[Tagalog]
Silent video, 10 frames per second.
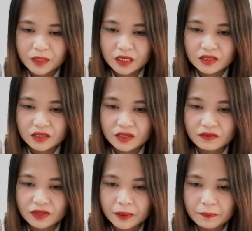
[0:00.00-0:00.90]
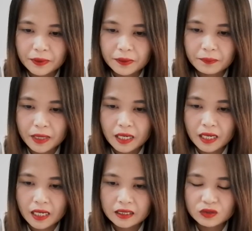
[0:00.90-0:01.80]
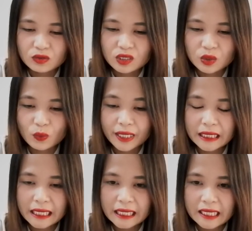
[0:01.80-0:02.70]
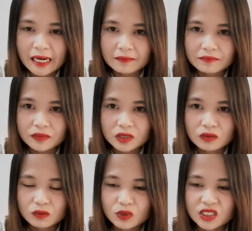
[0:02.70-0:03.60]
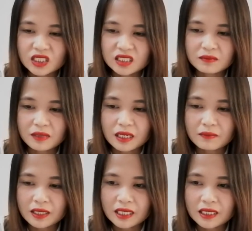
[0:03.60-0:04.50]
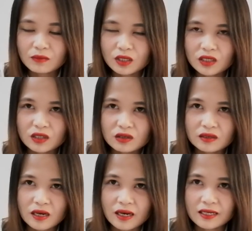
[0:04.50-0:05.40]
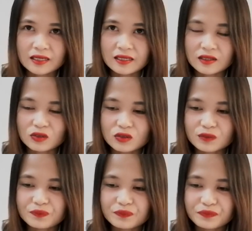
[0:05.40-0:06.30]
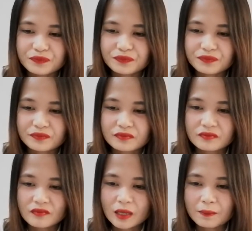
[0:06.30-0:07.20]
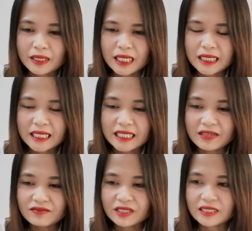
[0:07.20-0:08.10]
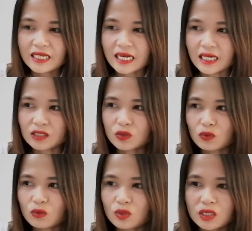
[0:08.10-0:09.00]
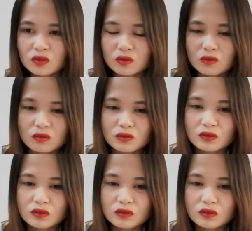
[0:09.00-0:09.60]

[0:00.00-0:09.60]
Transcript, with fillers: serving per pack, so sa 20 grams, which is malamang hindi mo na din kakainin yon Pag nagkikrave ka na lang. So, kung ito,